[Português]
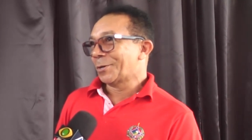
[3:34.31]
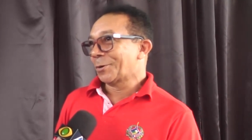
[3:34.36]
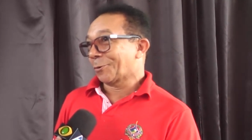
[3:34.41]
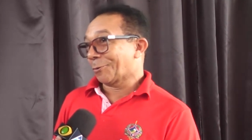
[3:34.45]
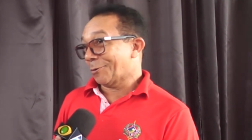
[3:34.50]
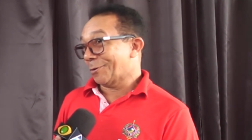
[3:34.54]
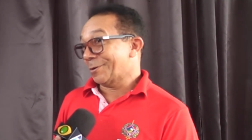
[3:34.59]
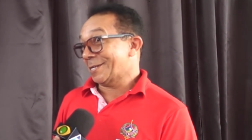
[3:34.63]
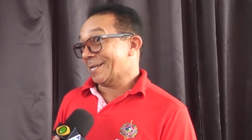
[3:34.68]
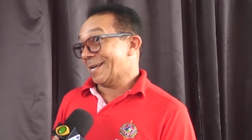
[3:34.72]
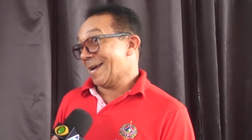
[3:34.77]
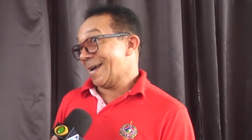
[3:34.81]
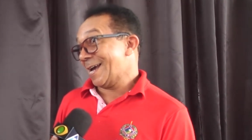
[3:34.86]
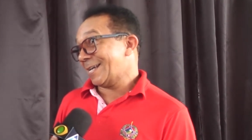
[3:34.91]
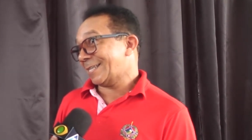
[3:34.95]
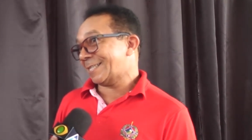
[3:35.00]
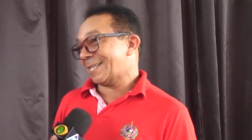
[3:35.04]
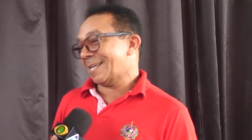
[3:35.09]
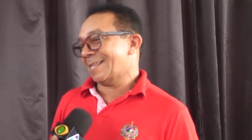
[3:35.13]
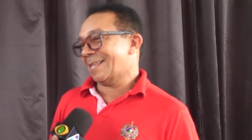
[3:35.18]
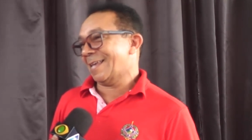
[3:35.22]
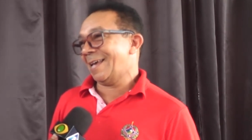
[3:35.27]

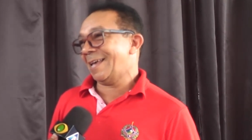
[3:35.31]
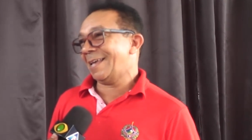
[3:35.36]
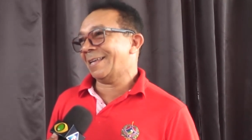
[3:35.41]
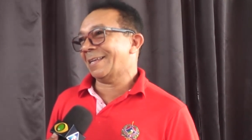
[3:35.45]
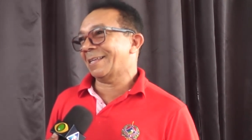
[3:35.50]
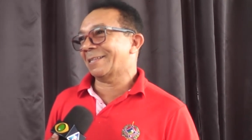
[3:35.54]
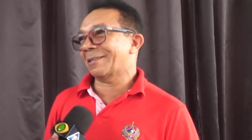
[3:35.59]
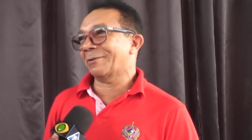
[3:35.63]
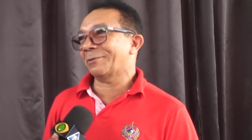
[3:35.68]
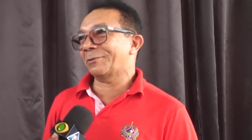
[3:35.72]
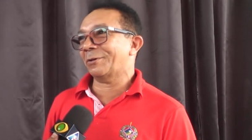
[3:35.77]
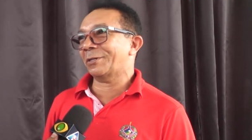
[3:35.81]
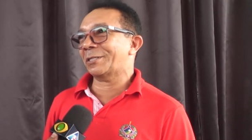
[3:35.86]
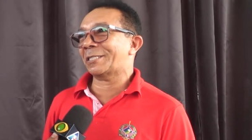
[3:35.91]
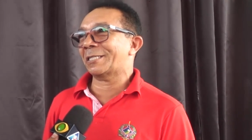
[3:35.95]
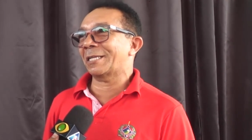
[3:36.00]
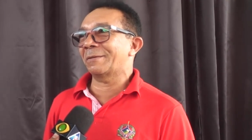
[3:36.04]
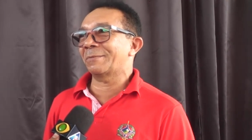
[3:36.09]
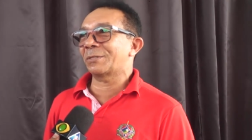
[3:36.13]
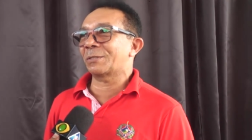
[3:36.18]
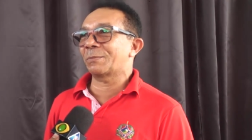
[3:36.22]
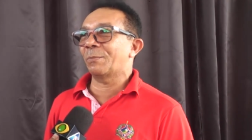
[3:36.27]
conhecem, né? Então nós
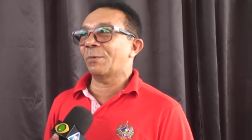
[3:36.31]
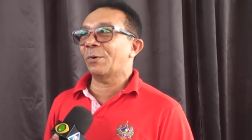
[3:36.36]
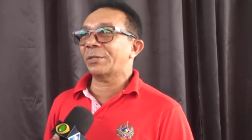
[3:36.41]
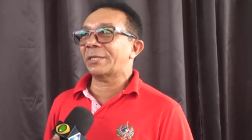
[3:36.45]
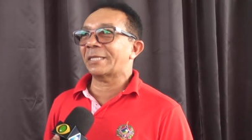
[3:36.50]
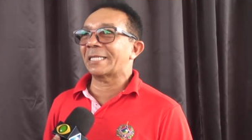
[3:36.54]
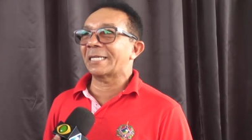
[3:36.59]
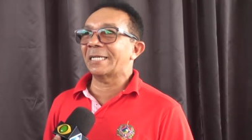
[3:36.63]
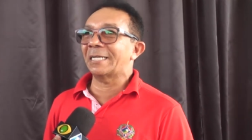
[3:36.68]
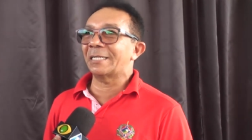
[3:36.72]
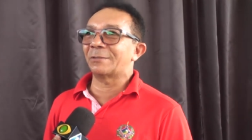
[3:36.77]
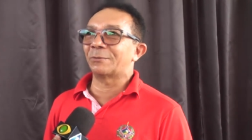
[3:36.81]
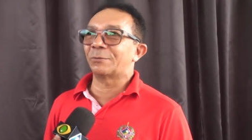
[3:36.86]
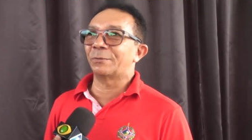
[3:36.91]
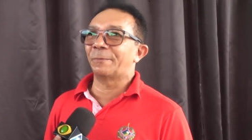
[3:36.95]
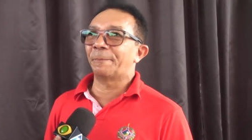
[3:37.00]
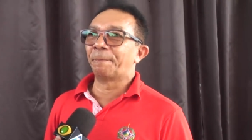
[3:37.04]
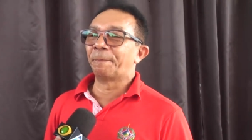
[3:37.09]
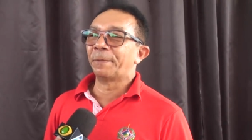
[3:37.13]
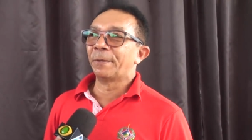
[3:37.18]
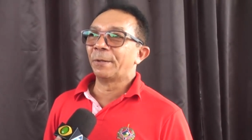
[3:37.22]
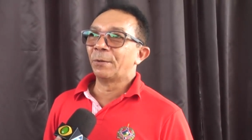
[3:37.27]
estamos montando
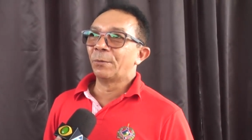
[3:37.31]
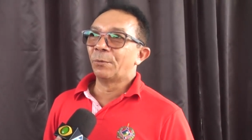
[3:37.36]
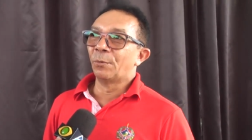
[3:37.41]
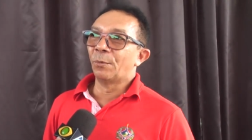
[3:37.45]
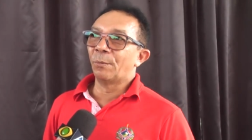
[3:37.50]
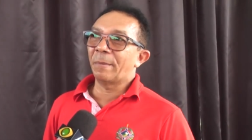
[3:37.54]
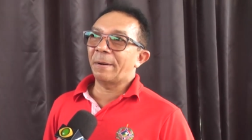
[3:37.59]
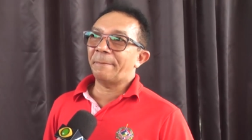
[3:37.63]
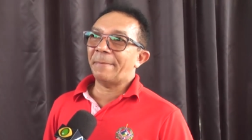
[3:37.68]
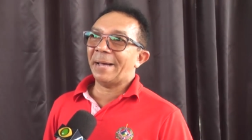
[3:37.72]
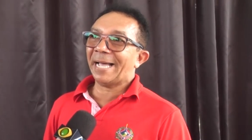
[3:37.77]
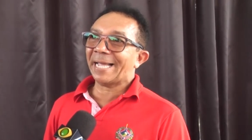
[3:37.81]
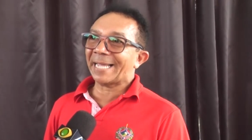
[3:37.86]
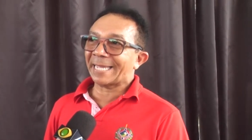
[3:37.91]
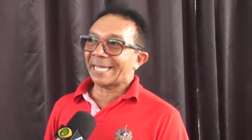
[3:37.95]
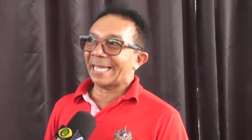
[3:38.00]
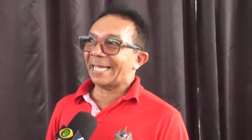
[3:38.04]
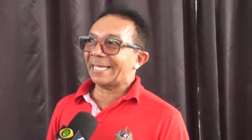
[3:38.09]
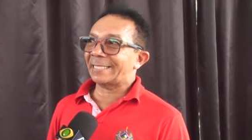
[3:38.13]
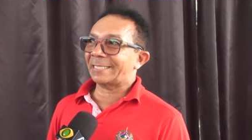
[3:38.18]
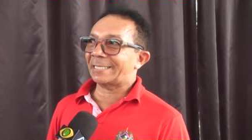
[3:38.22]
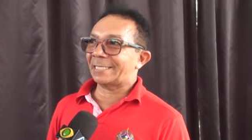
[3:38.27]
uma
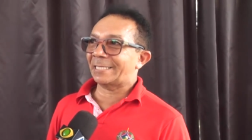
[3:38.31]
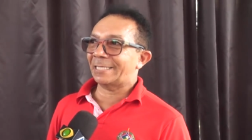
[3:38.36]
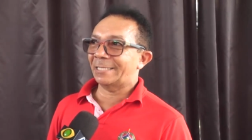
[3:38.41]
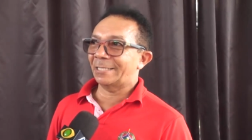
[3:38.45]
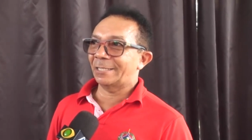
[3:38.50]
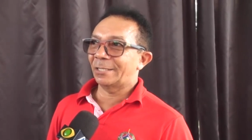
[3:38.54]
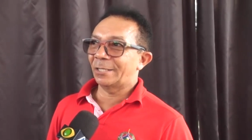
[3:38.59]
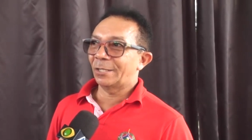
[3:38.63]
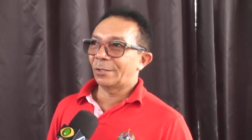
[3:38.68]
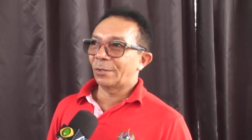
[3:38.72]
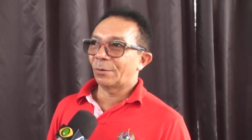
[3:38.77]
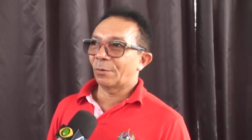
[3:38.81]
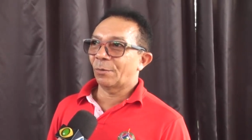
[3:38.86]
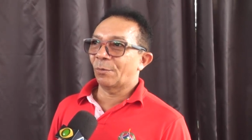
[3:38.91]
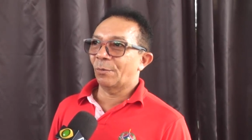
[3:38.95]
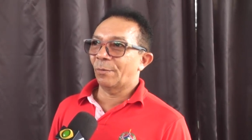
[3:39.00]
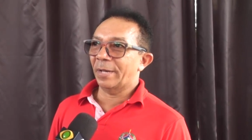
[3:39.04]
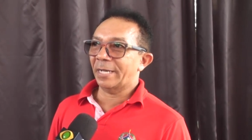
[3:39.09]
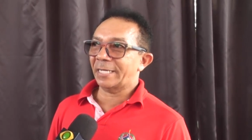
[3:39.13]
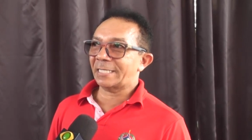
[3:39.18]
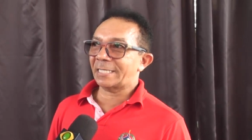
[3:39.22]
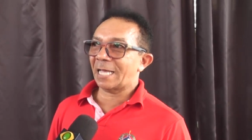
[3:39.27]
maquete
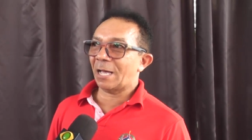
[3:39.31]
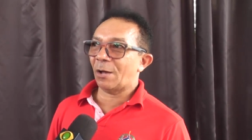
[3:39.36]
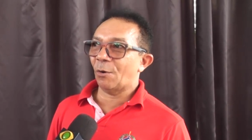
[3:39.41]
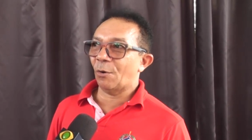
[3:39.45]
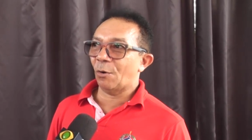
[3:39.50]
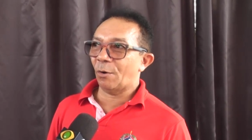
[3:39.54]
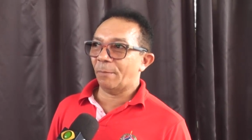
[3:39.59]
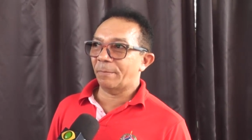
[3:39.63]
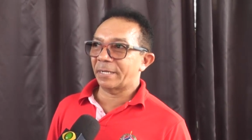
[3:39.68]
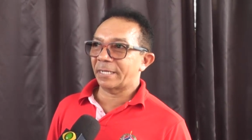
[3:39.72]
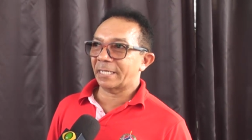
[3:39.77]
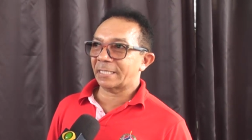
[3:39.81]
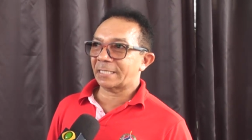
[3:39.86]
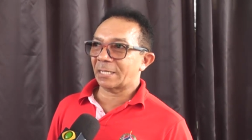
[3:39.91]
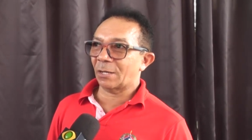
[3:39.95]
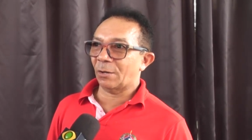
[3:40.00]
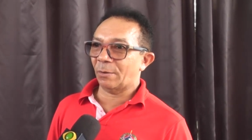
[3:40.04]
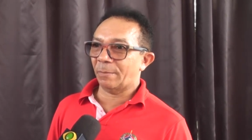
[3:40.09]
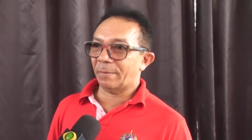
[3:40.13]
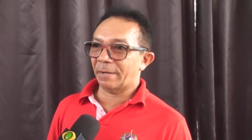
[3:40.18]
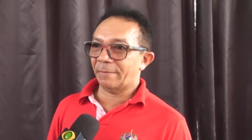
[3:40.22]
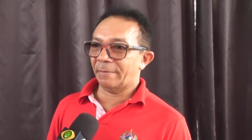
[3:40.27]
com essa obra. E essa
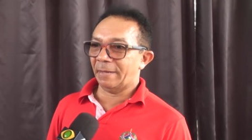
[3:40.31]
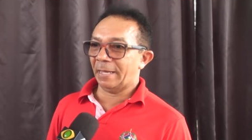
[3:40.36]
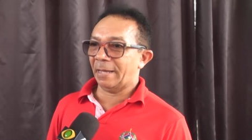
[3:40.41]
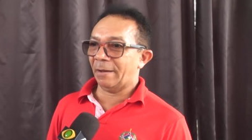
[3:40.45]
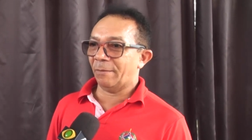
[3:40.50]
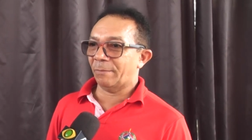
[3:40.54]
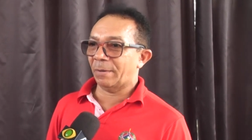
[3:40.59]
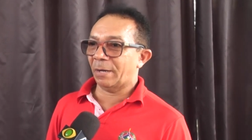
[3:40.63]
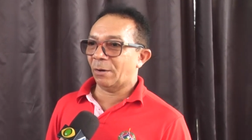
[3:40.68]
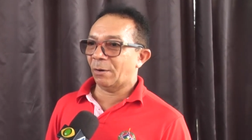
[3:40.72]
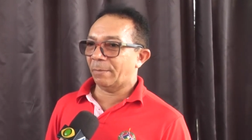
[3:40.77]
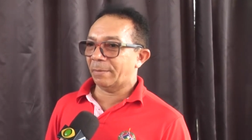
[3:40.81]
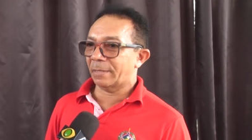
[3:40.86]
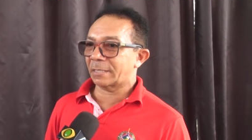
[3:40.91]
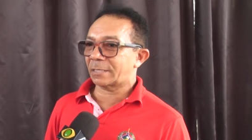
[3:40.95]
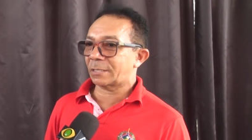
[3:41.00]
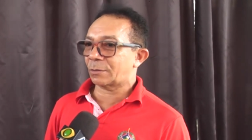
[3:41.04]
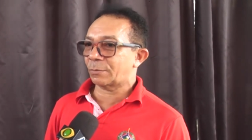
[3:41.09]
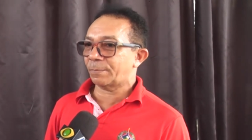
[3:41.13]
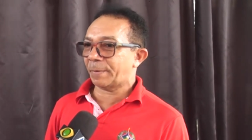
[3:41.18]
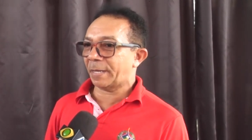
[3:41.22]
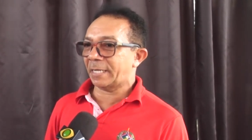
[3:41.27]
obra é uma obra
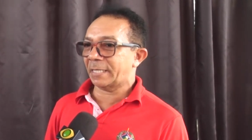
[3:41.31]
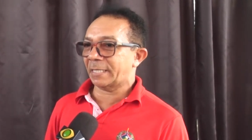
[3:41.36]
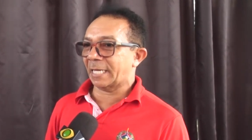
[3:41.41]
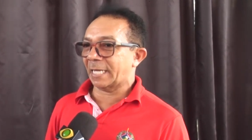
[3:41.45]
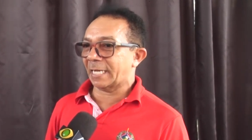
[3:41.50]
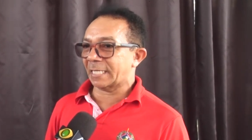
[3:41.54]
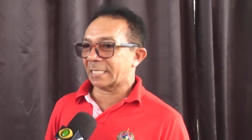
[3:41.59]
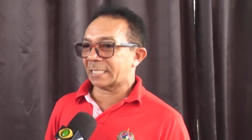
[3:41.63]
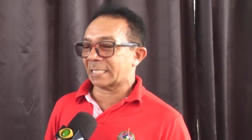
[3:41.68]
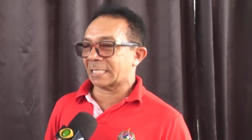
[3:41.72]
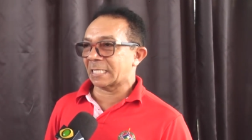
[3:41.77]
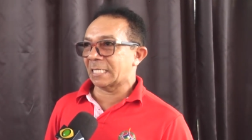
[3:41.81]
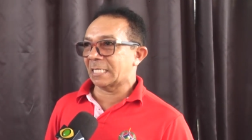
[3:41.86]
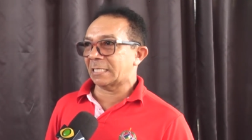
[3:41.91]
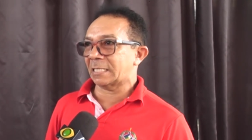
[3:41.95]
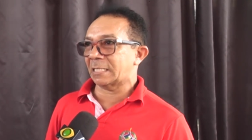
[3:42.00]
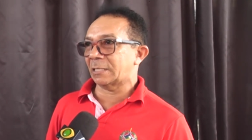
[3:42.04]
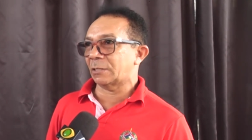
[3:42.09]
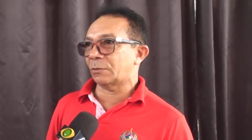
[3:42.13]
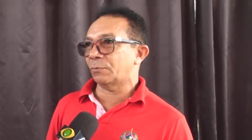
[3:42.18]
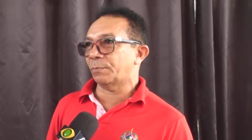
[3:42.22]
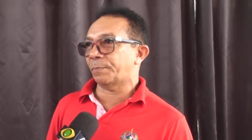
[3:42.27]
super
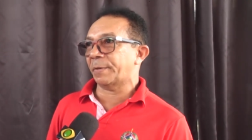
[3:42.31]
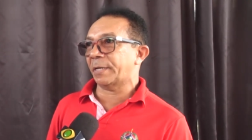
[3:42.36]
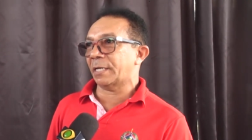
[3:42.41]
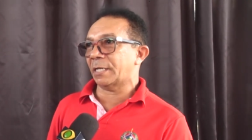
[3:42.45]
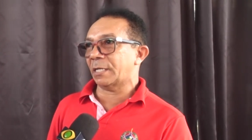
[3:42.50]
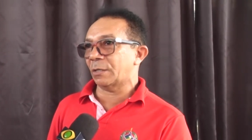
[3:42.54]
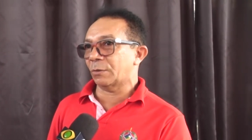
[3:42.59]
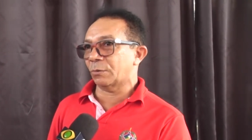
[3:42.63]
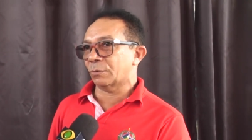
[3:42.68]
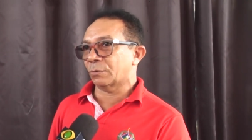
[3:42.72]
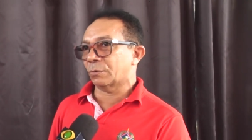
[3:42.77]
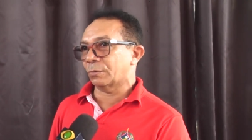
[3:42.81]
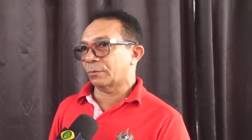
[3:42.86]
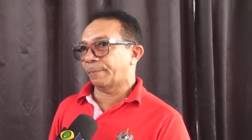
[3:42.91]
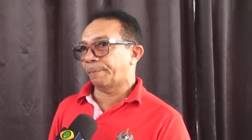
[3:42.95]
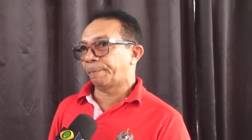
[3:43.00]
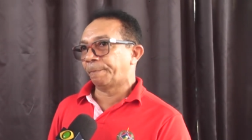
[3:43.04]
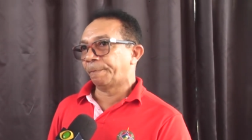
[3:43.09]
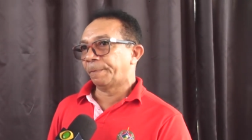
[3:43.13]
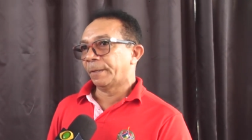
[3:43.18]
interessante de um período,